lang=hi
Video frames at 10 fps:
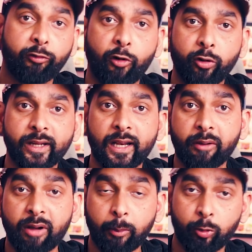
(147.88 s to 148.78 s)
और फ़ोन के
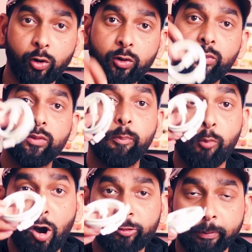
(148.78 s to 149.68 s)
अलावा आपको
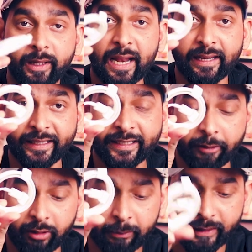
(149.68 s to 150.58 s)
बॉक्स में लाइटनिंग
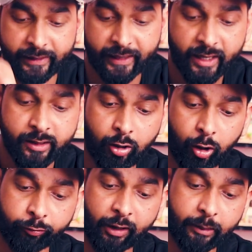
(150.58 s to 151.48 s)
केबल मिलती है
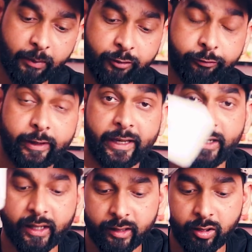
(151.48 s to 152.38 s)
और साथ में
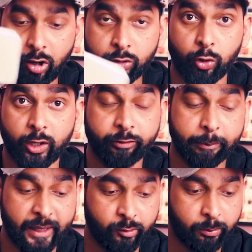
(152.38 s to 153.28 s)
स्टिकर और छोटा सा
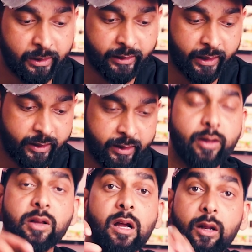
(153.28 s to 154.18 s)
मैनुअल मिलता है
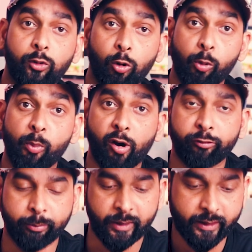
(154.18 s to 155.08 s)
दोनों
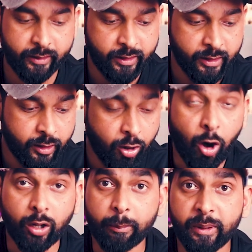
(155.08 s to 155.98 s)
बॉक्स में
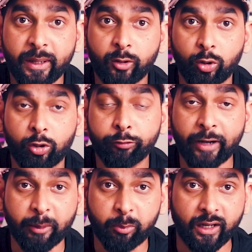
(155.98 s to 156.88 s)
और अभी मैं दोनों को
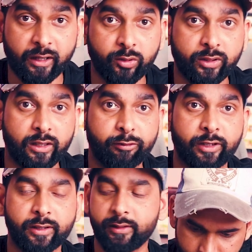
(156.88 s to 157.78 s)
सेटअप कर लेता हूँ जल्दी से